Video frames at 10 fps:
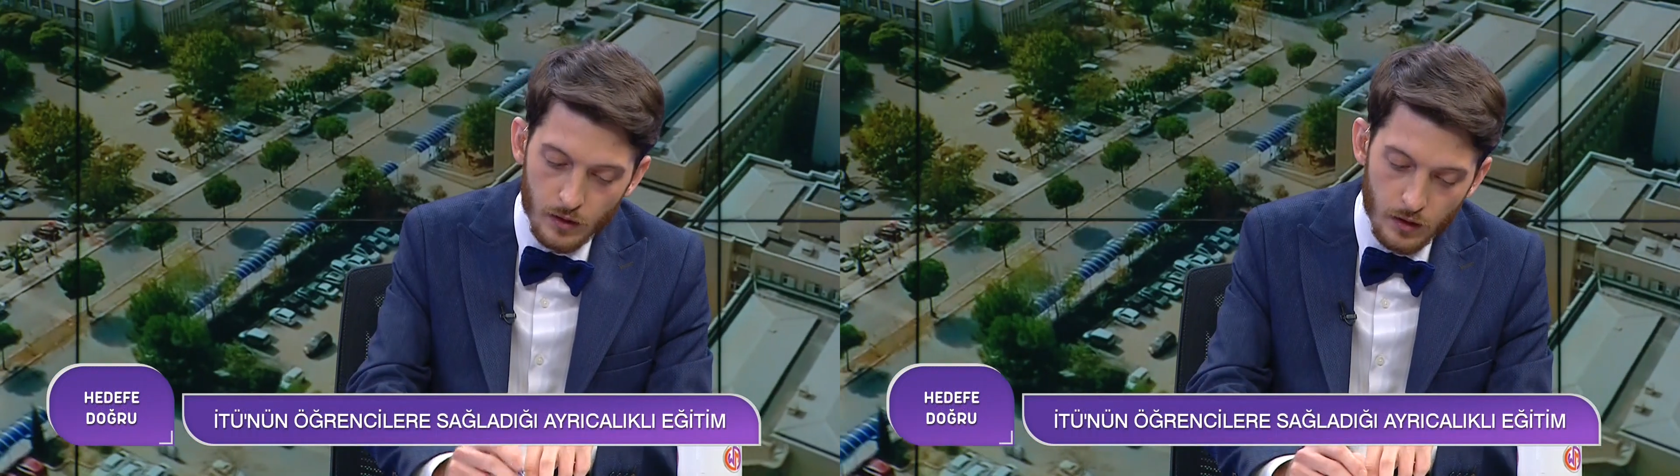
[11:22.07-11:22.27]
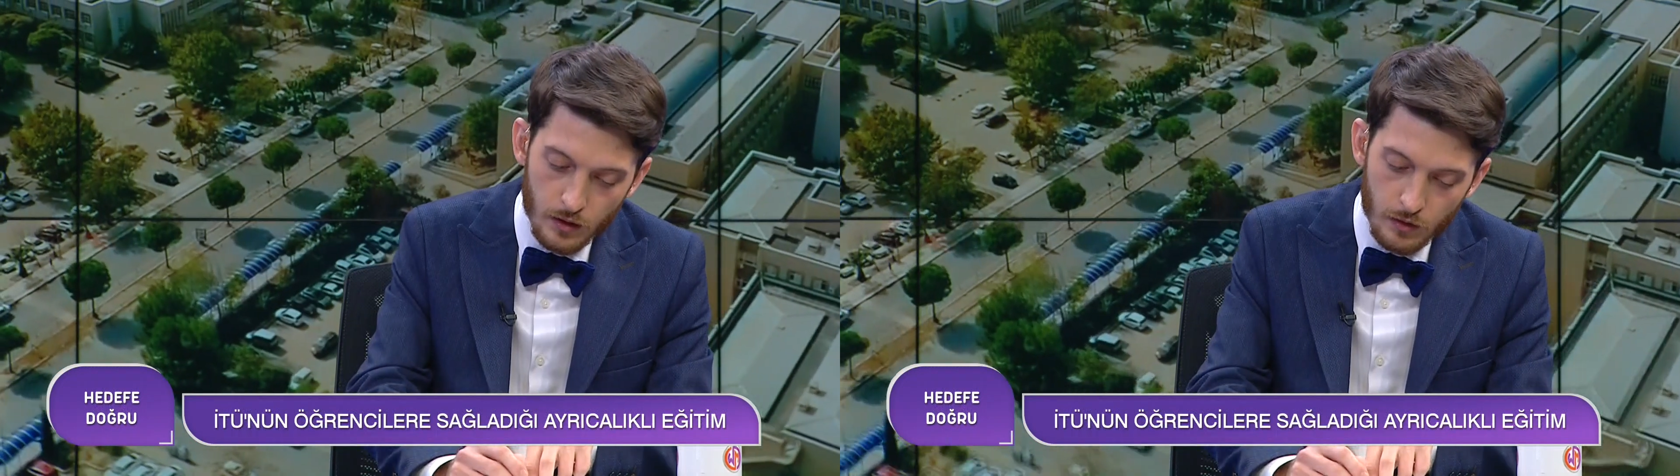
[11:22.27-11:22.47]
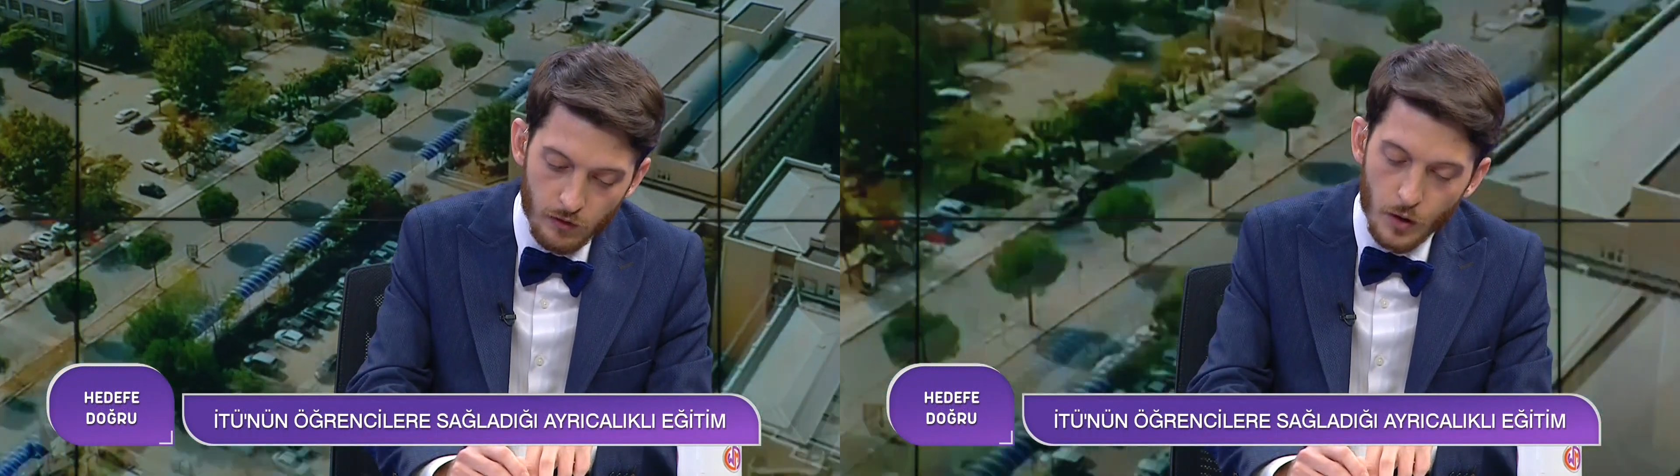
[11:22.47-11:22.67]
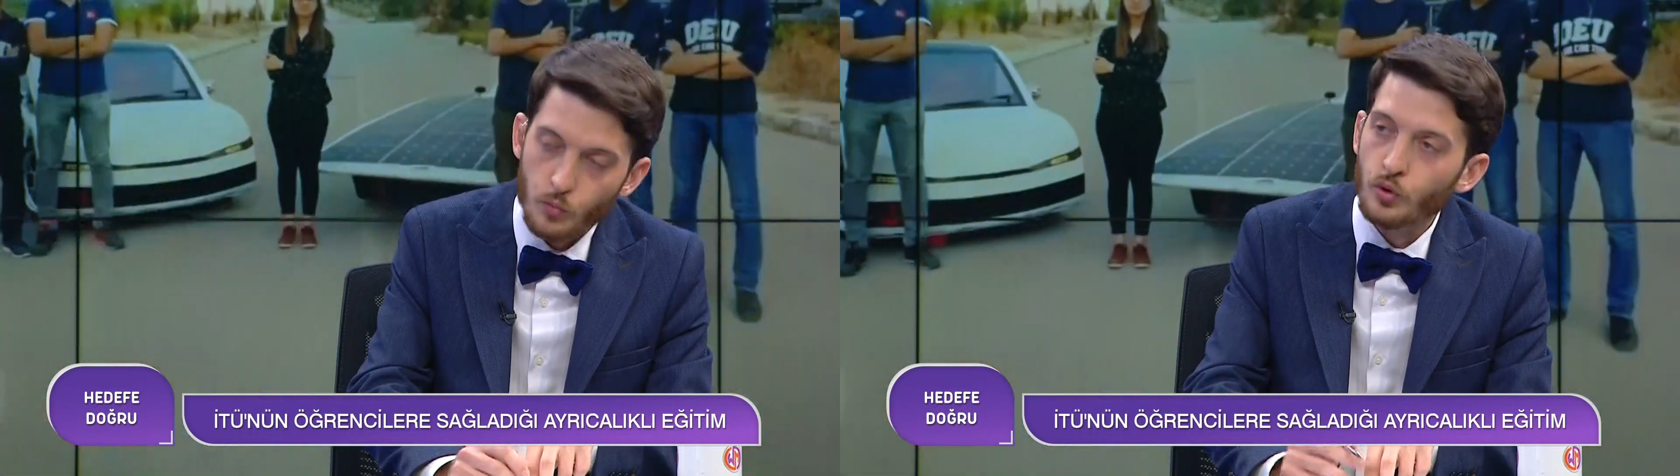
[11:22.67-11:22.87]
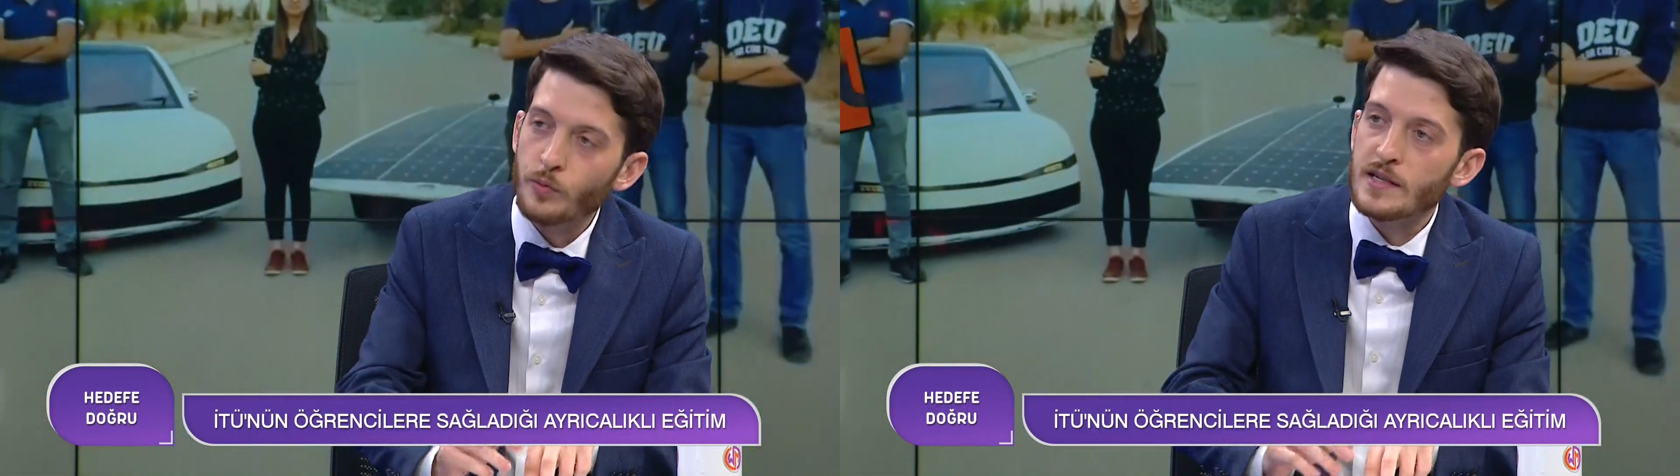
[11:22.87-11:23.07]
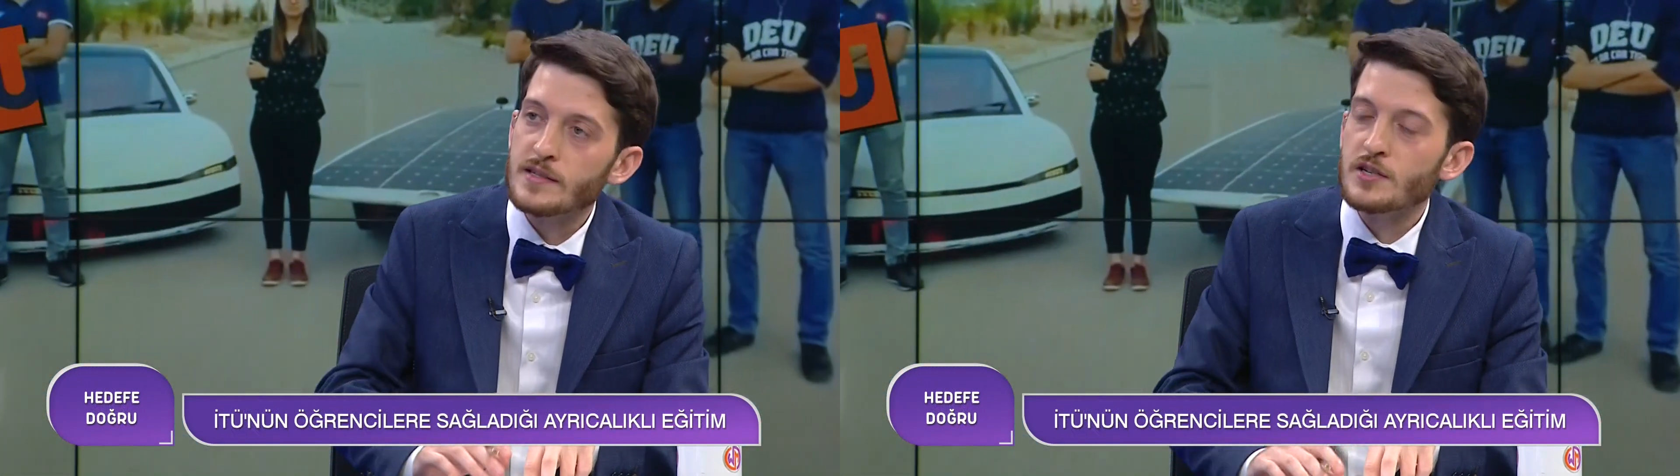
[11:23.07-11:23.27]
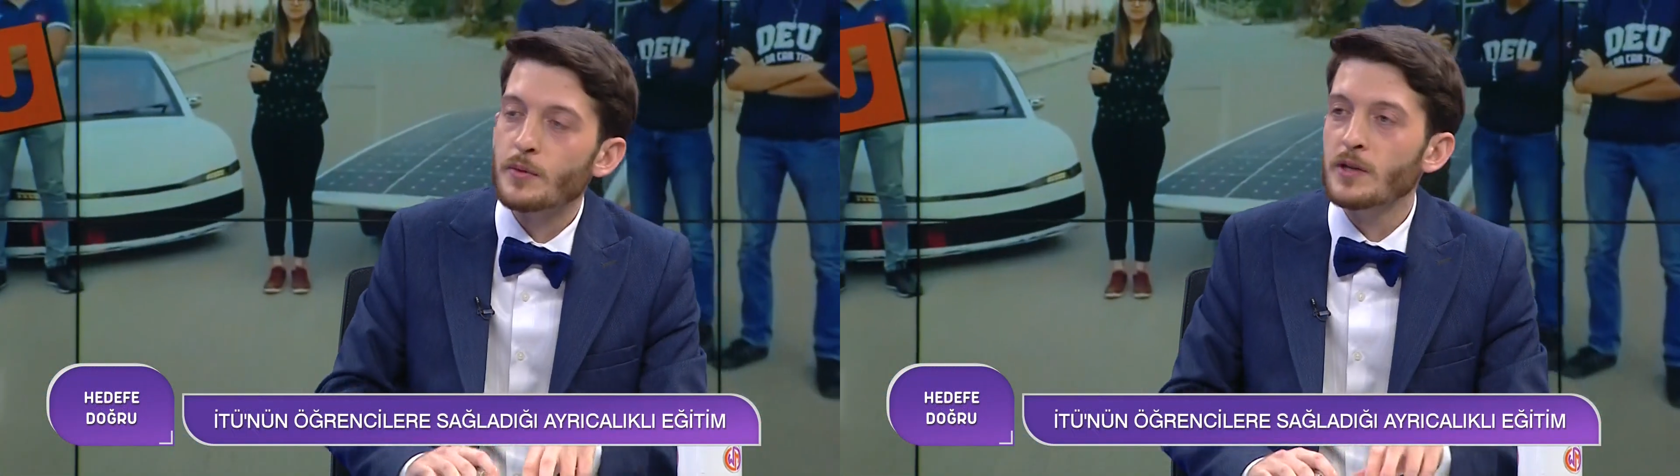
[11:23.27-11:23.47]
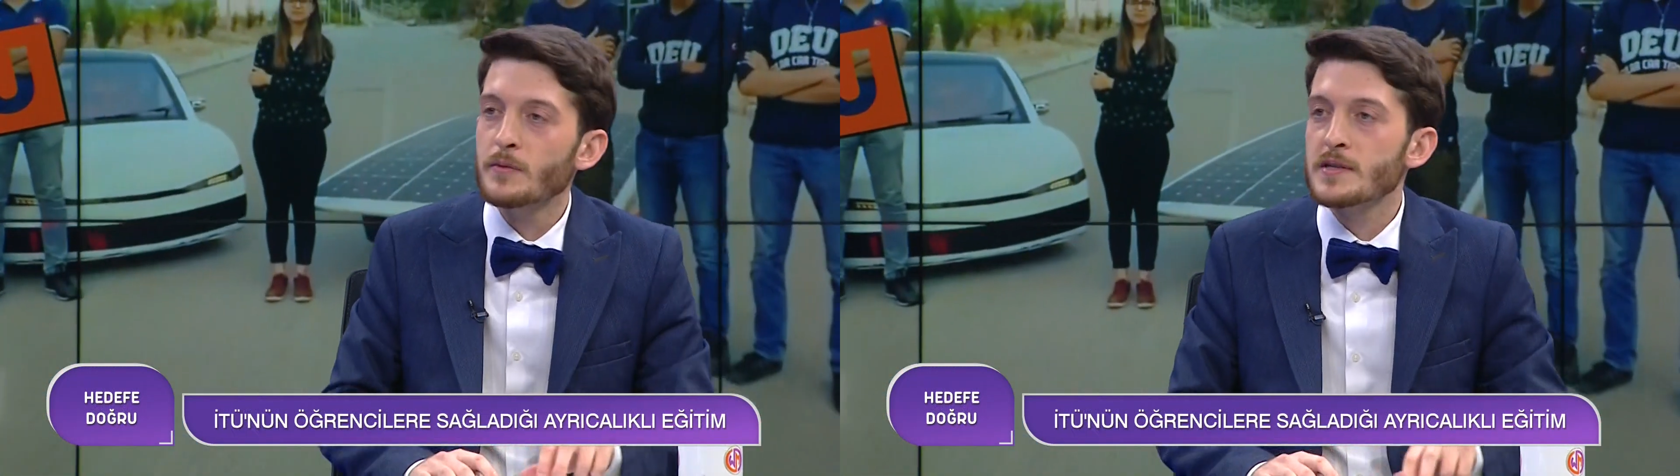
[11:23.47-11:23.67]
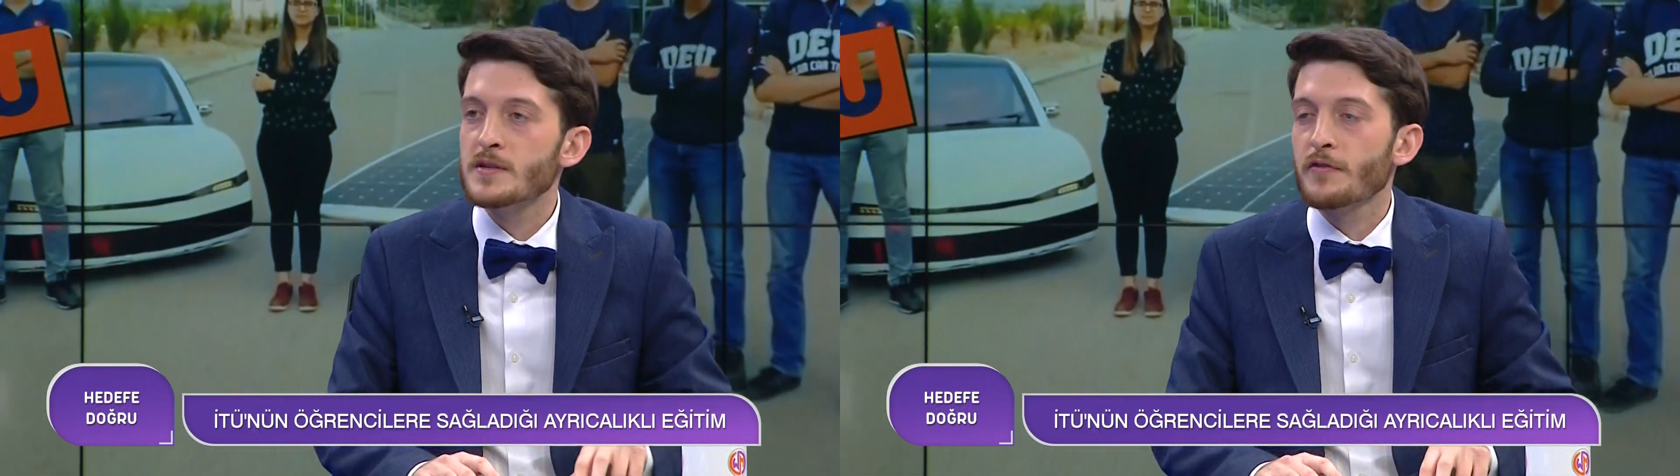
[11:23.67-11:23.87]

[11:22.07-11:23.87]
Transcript: e, var. Bunu biraz açabilir miyiz